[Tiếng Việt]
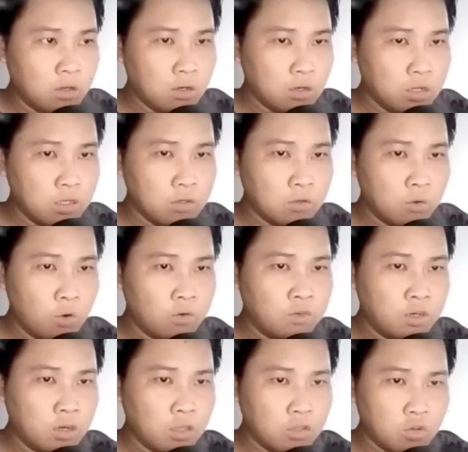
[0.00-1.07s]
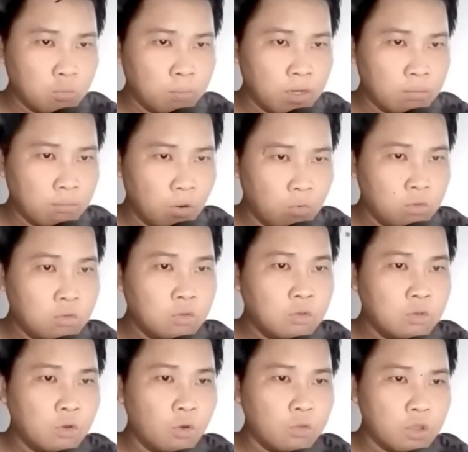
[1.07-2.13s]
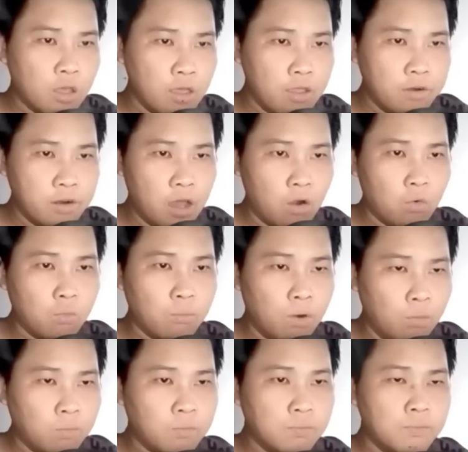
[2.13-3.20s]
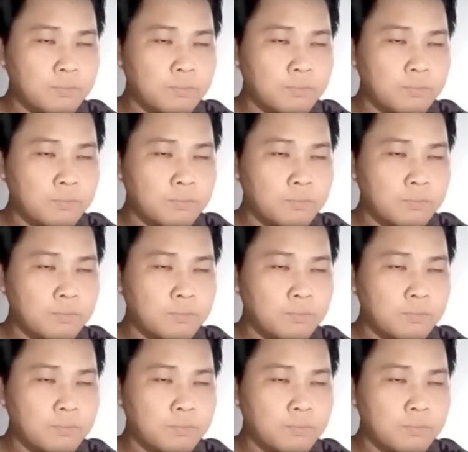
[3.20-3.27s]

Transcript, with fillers: liền có rất là nhiều manh mối có thể đào móc.